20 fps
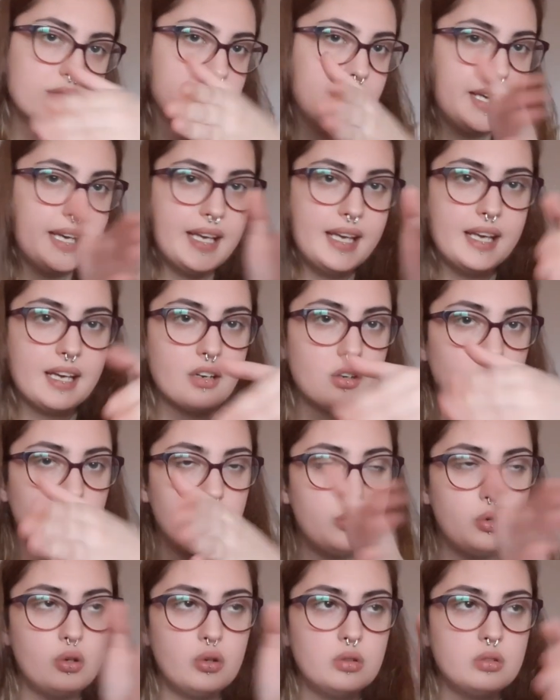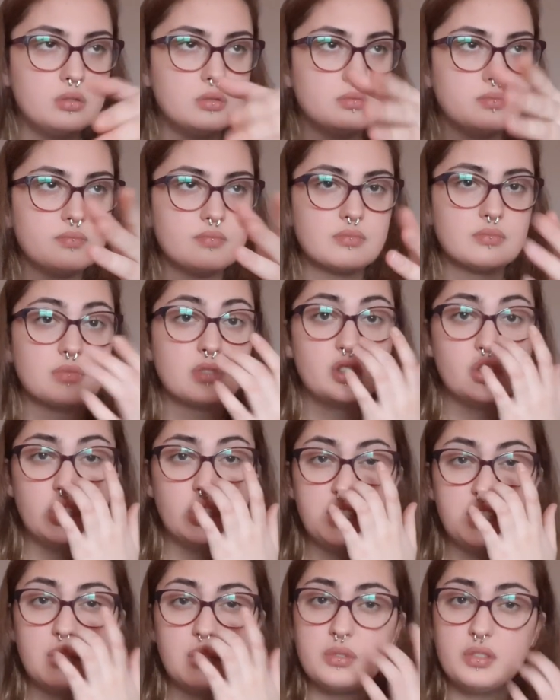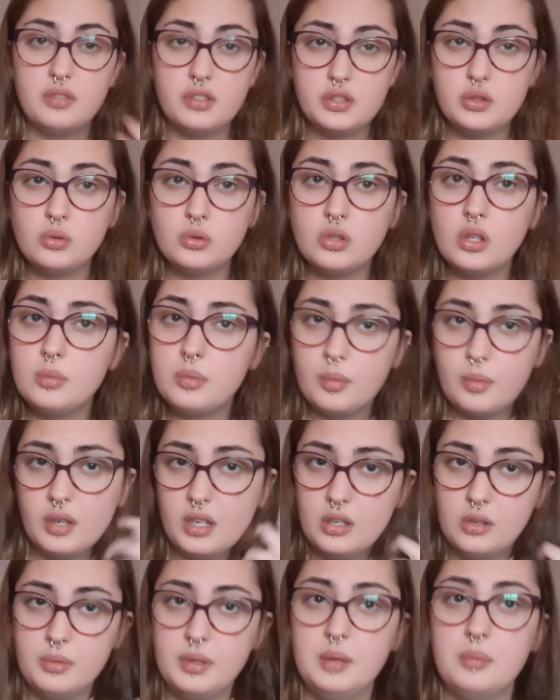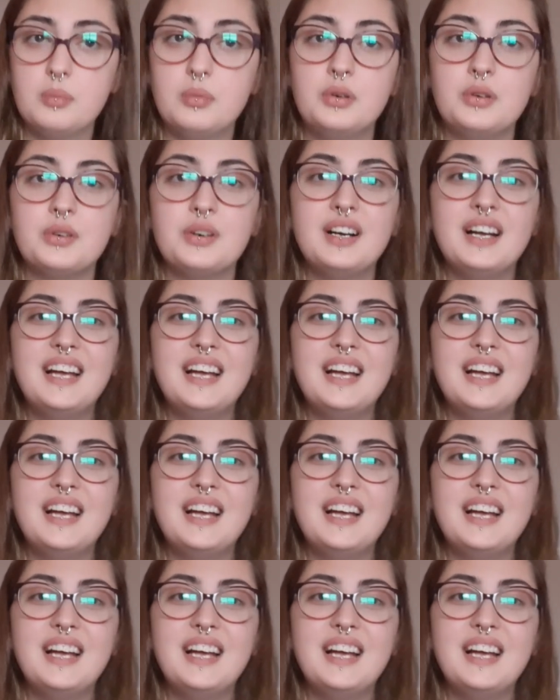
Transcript: eh, como, yo lo sé, como si fuese un topo, pues lo mismo.